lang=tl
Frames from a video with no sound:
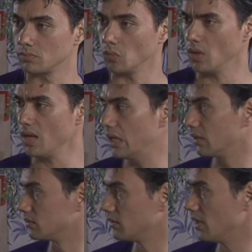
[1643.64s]
Wala.
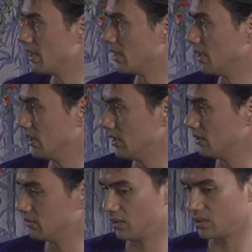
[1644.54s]
Wala.
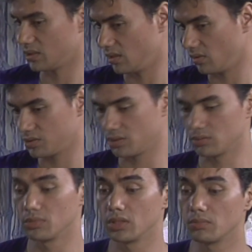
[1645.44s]
Ah, mag-isa lang ako
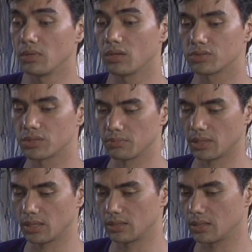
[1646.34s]
dyan. Umiinom lang ako dyan.
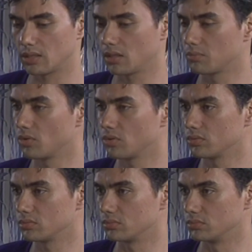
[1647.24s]
Baka narinig mo
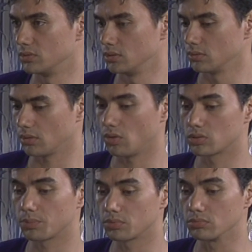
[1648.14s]
akong
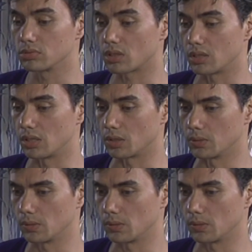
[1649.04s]
kausap yung sarili ko.